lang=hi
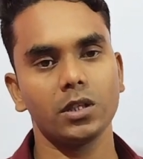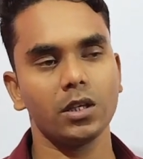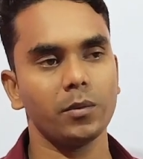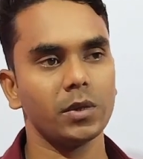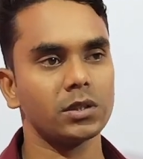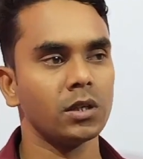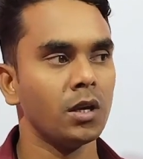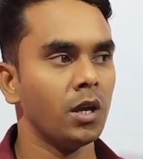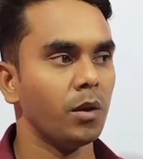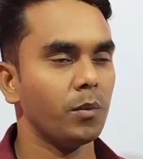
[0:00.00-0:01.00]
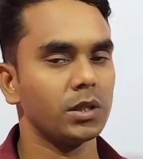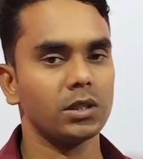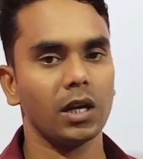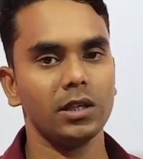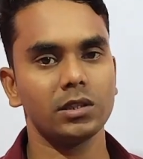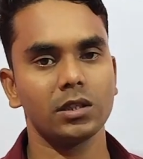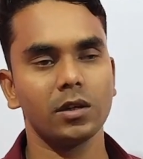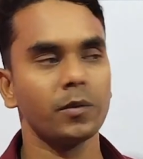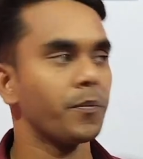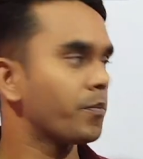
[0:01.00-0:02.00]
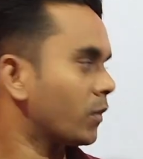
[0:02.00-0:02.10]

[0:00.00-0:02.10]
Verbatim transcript: सिलेबस में 40 अंक